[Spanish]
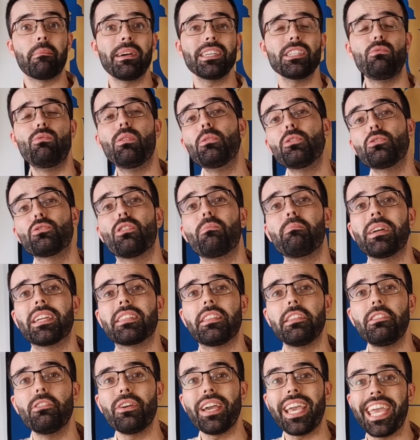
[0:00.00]
además lo hemos
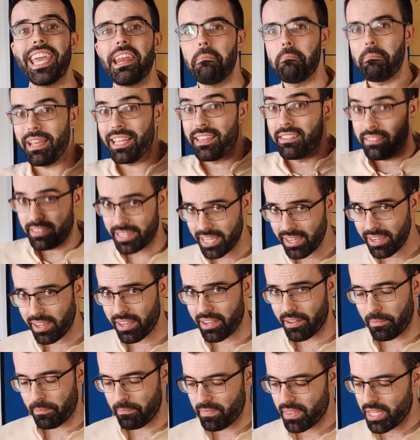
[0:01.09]
convertido en
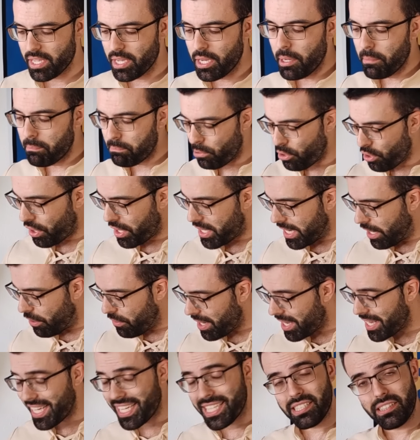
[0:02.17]
ventaja, porque
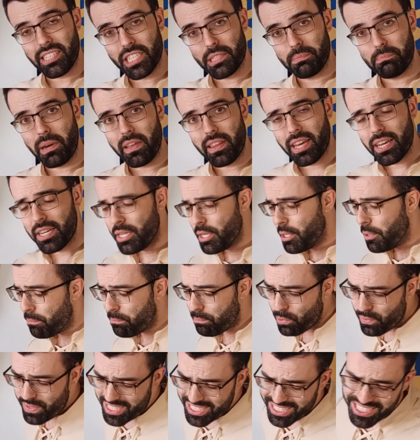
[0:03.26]
ahora esta espada
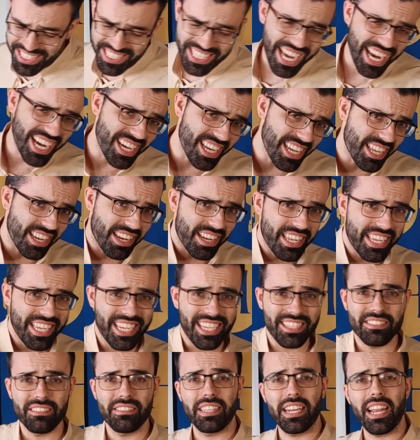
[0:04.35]
puede salir
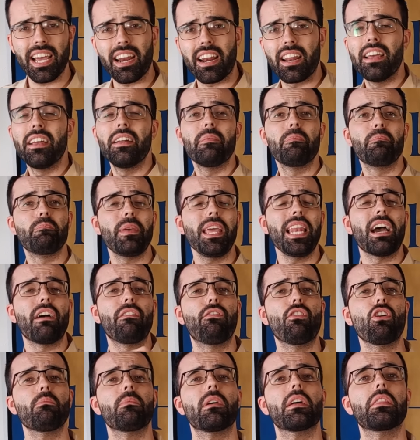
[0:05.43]
y entrar de la
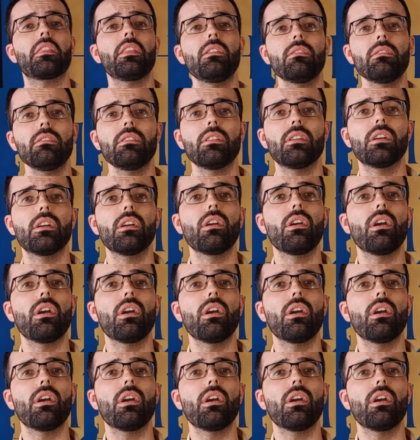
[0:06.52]
formación